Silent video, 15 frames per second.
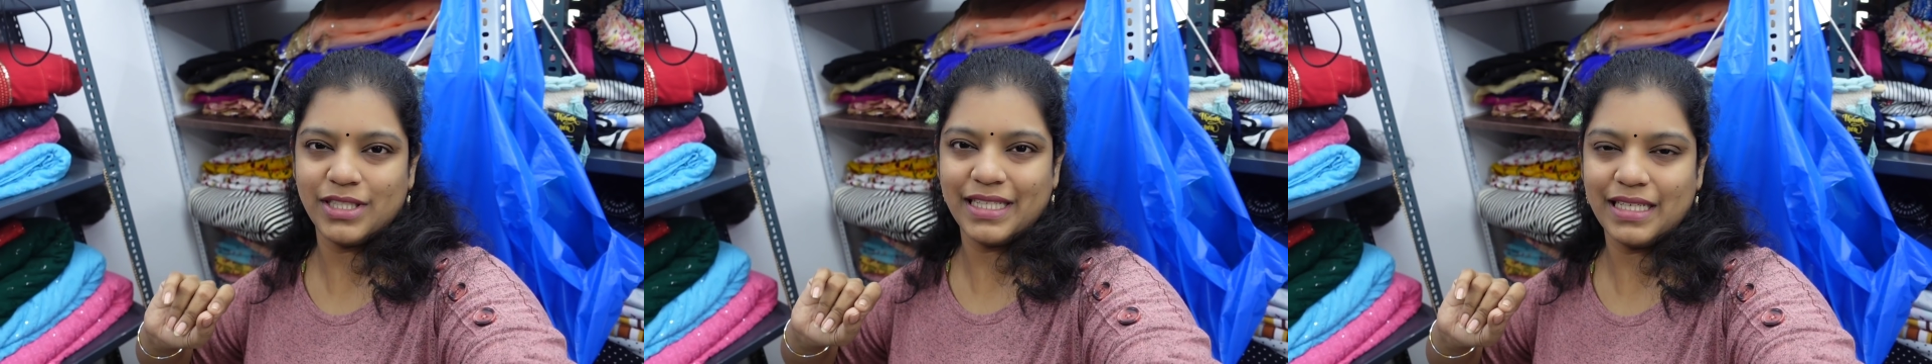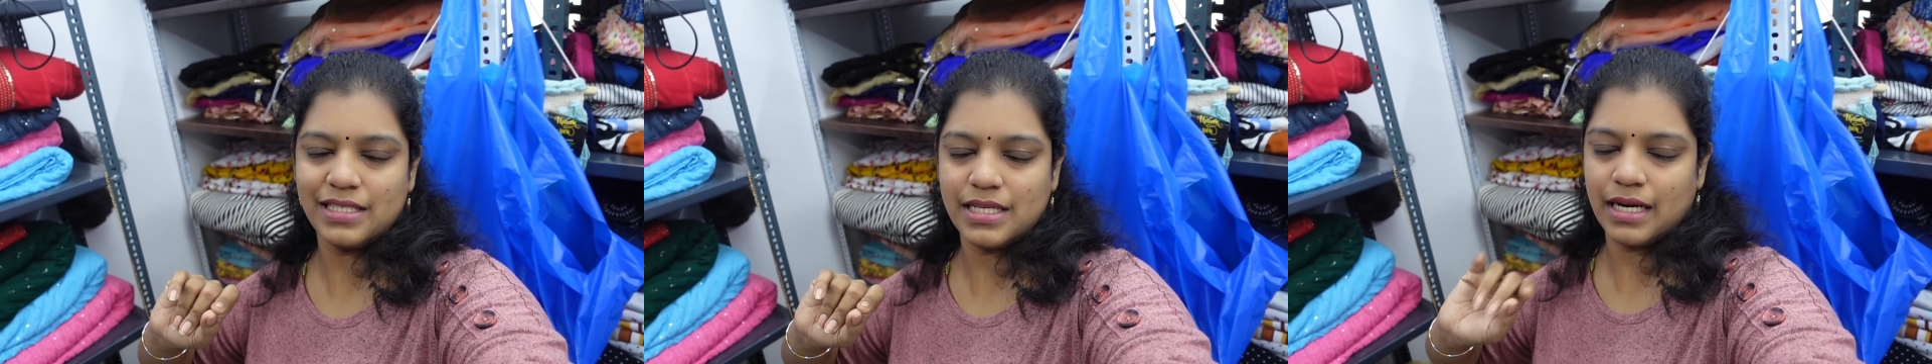
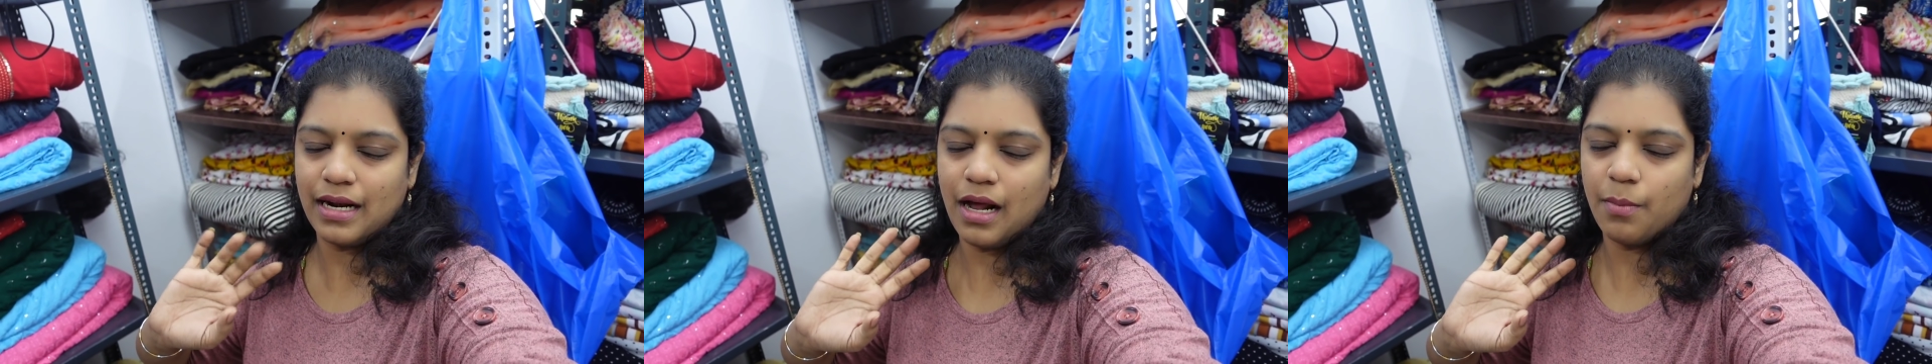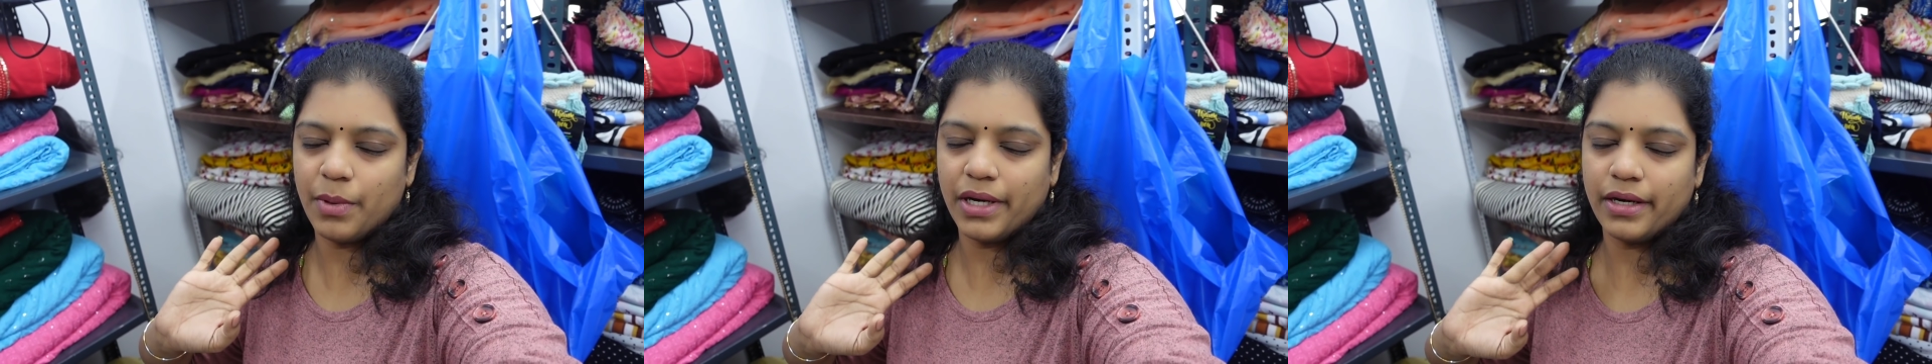கொஞ்சம்
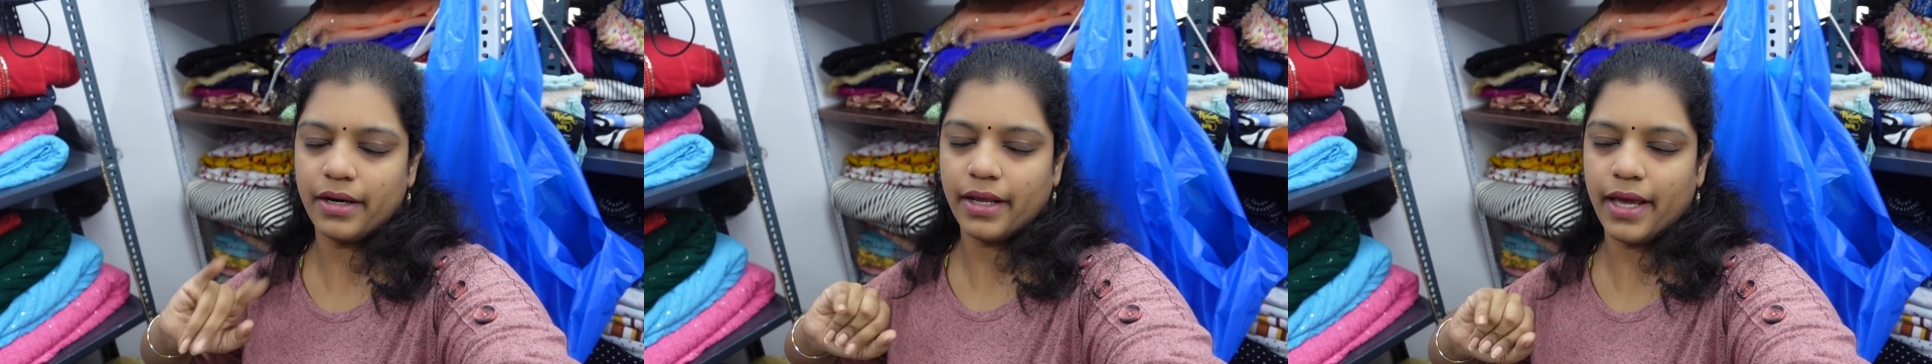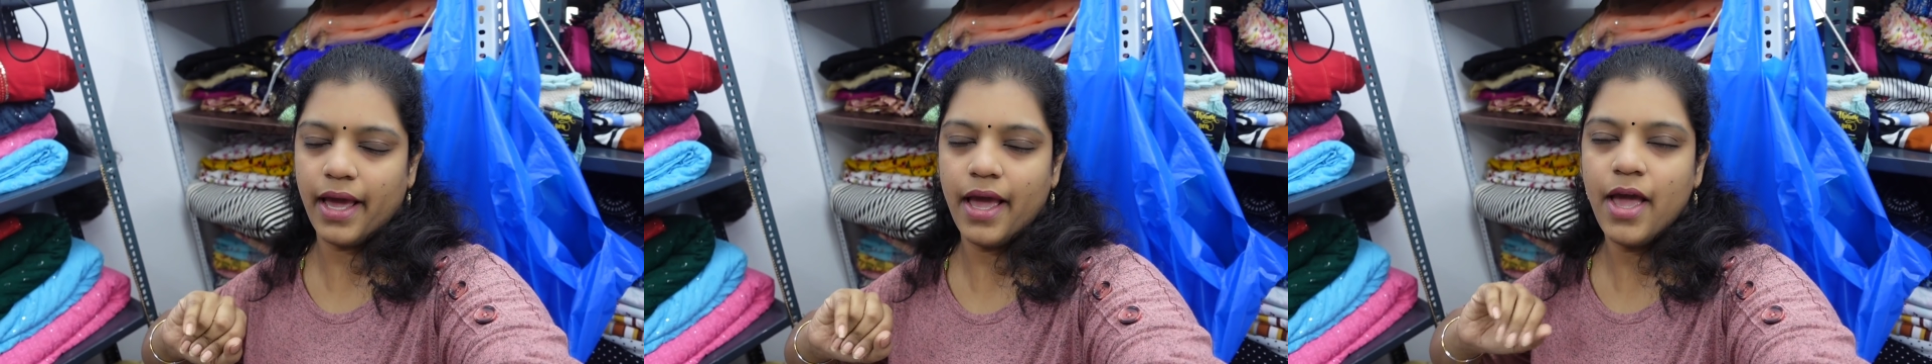திணிச்சிடலாம்
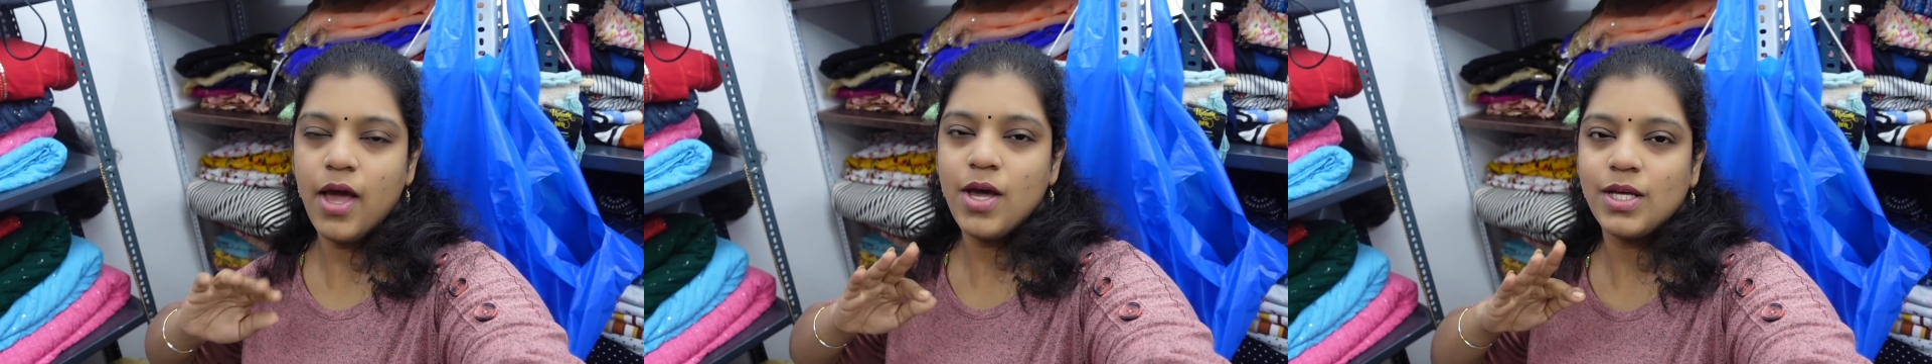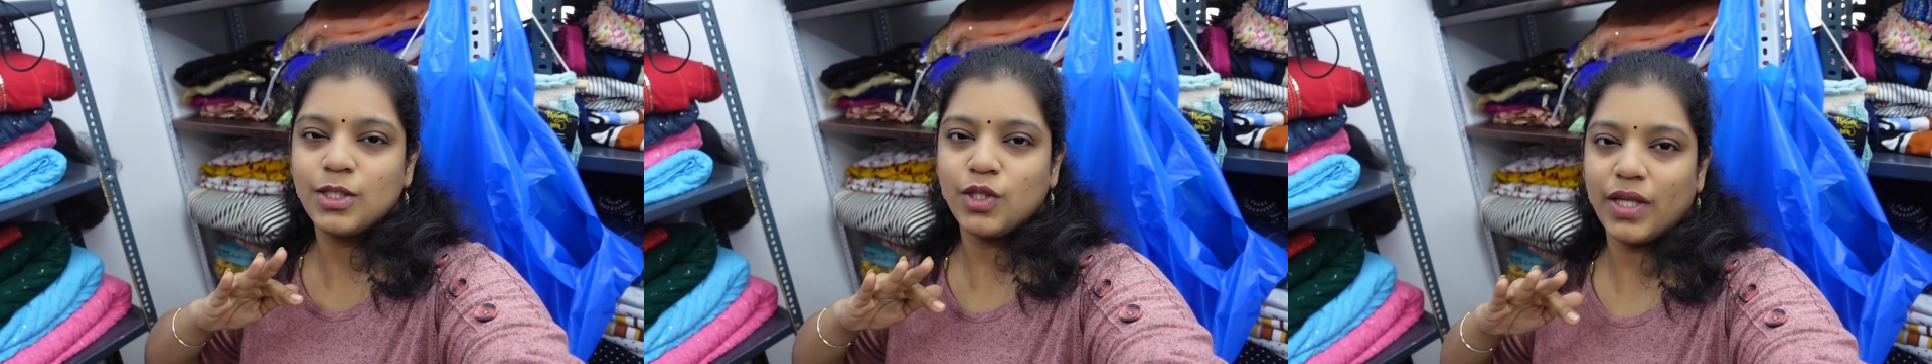அப்படின்ட்டு இருக்கேன்
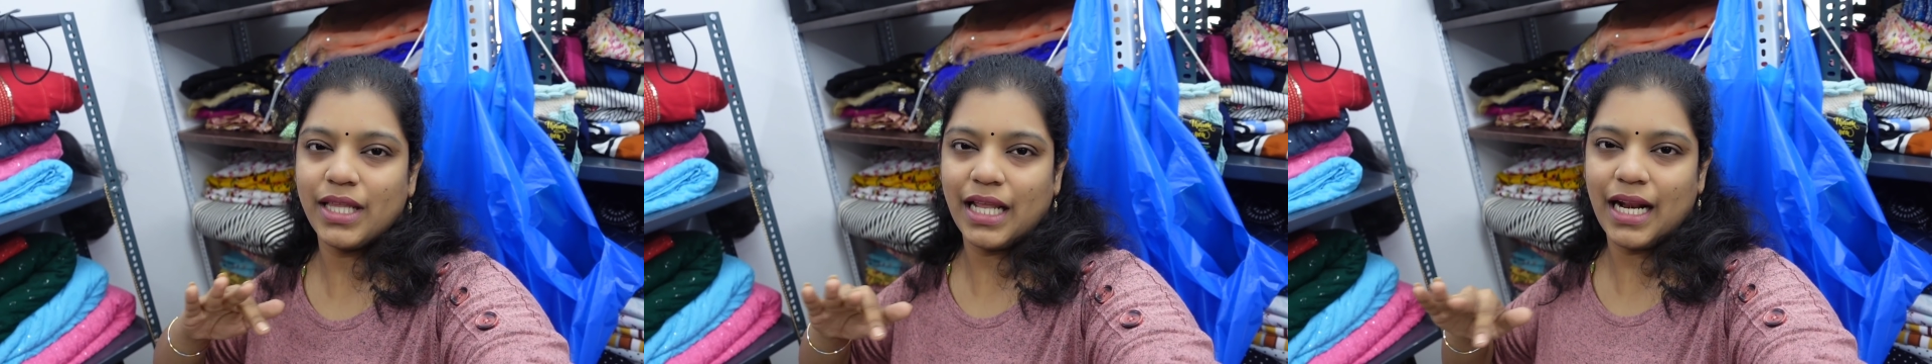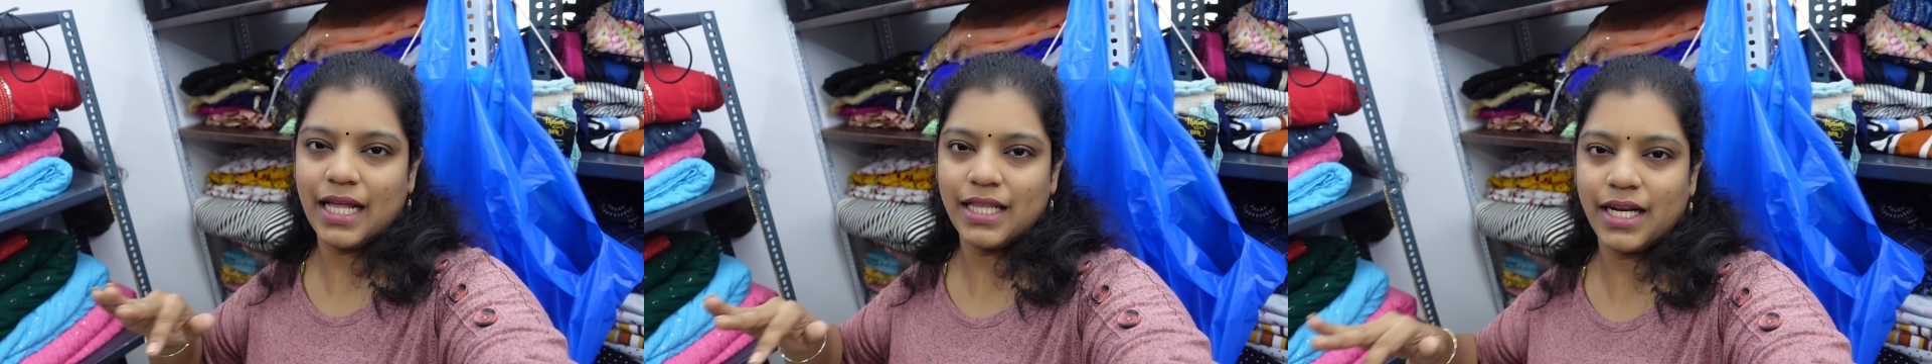ஸோ
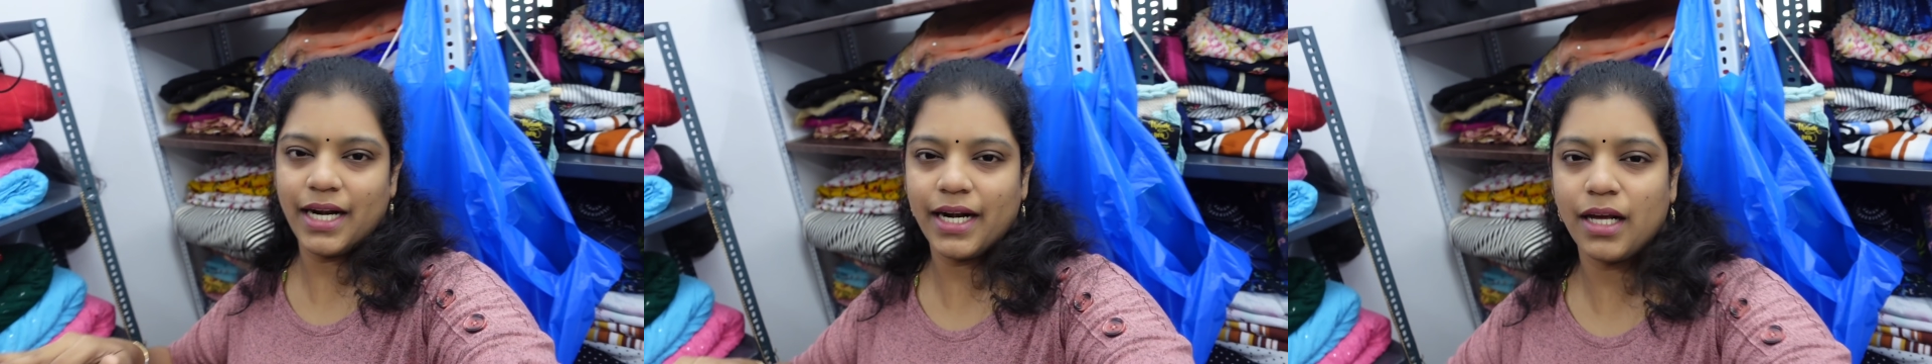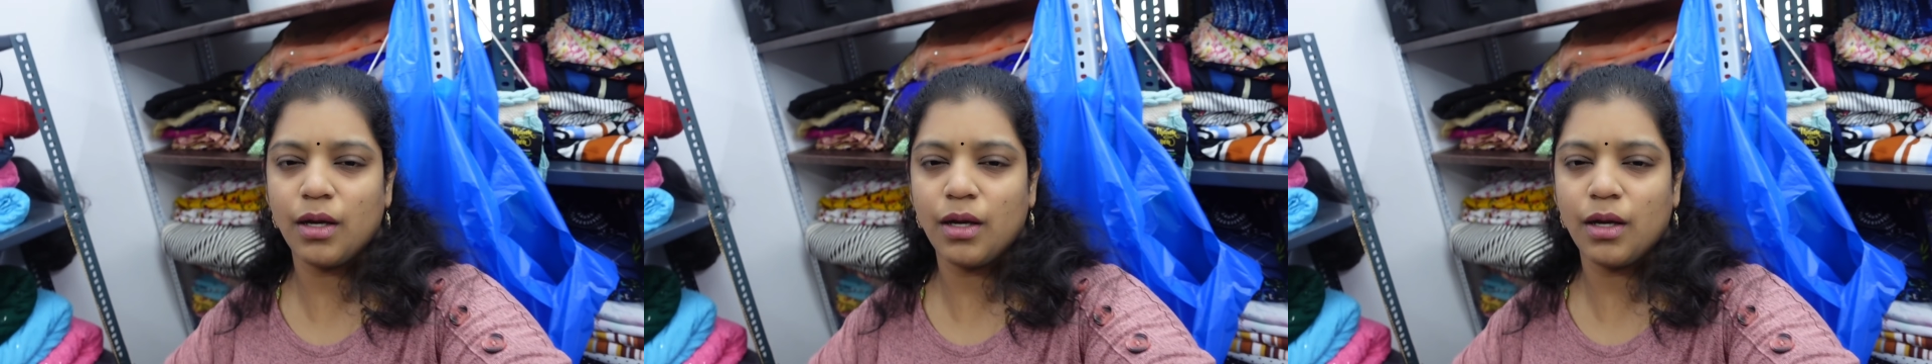இதெல்லாம் தான்